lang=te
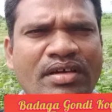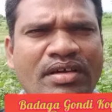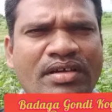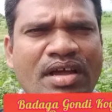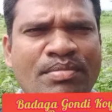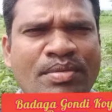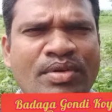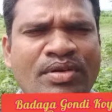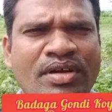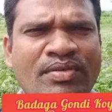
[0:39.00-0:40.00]

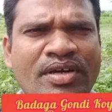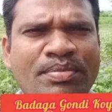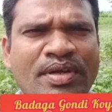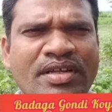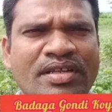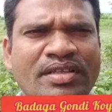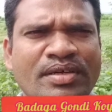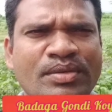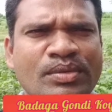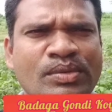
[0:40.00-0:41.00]
గ్రామంలో ఉన్నటువంటి
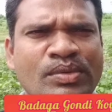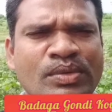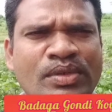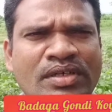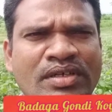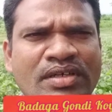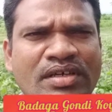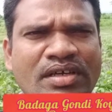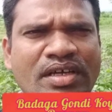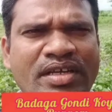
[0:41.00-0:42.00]
ప్రజలందరూ
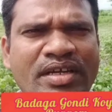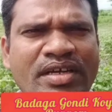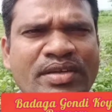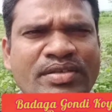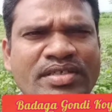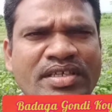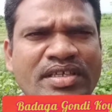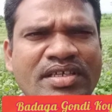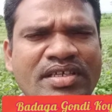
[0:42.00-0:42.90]
ఇంటింటి నుంచి